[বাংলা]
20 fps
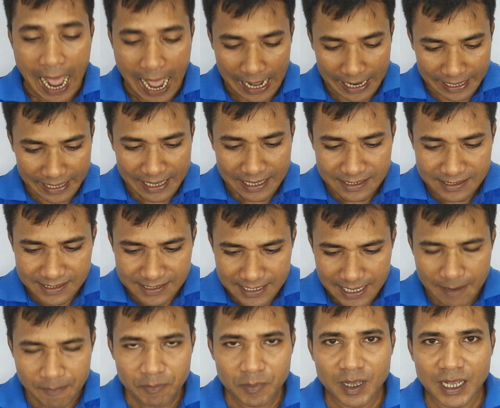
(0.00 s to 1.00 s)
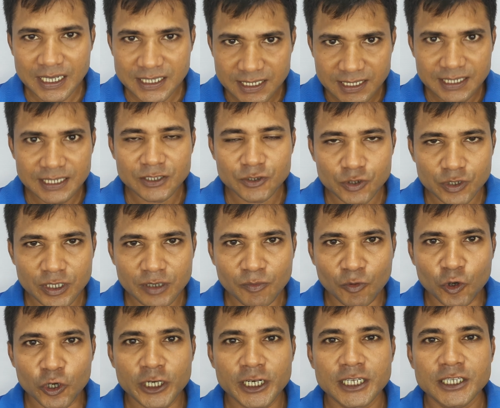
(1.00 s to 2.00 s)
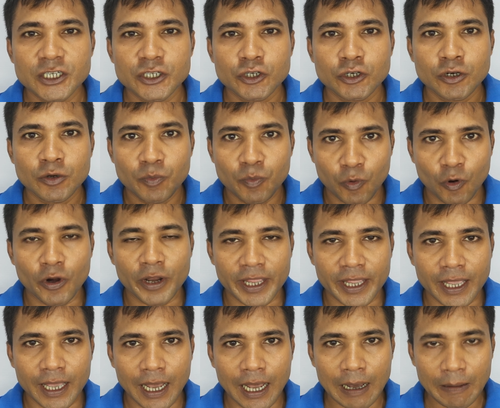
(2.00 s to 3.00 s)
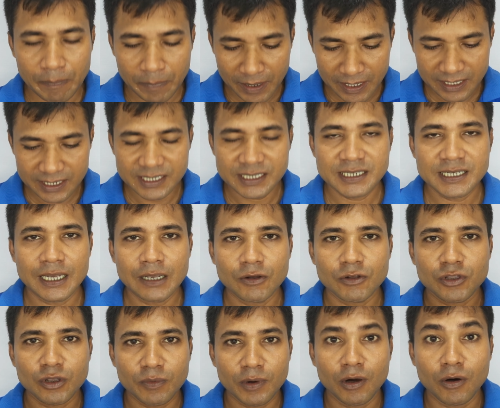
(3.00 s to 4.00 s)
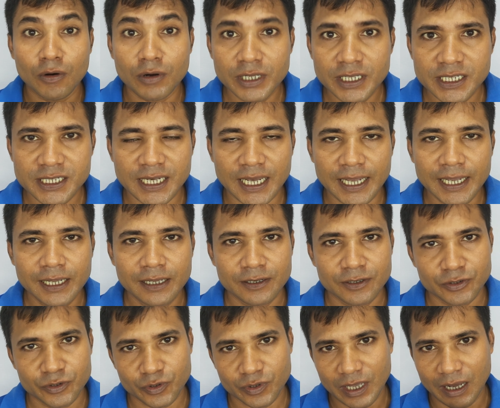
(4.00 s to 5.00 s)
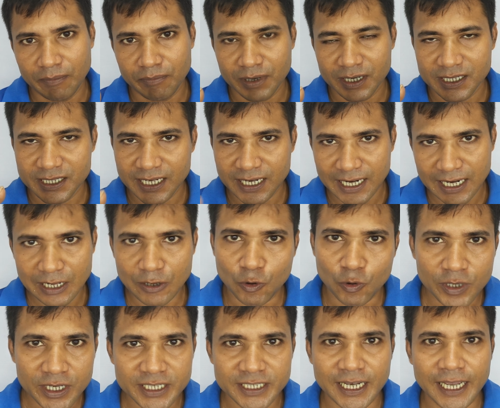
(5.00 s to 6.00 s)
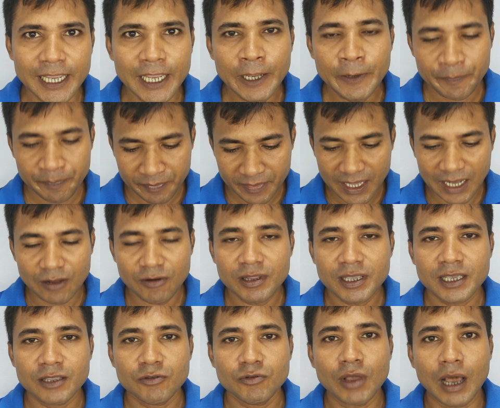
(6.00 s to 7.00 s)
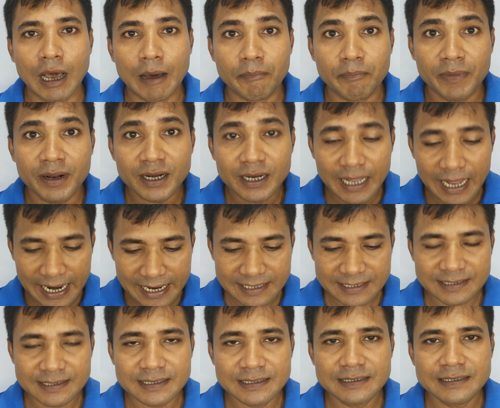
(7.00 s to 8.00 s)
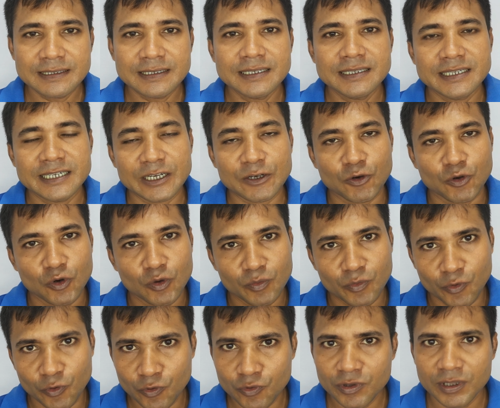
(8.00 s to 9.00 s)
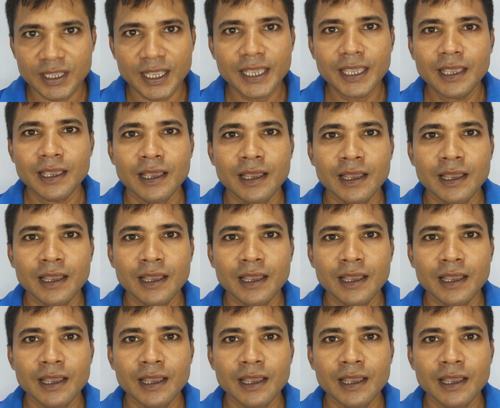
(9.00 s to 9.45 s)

আর এই সেম কাজটি যদি মনিটাইজেশনের পরে আপনার ইচ্ছায় অথবা অনিচ্ছায় যদি আপনার চ্যানেলে হয়ে যায় তাহলে কিন্তু আপনার অ্যাডসেন্সটি যে কোনো মুহূর্তেই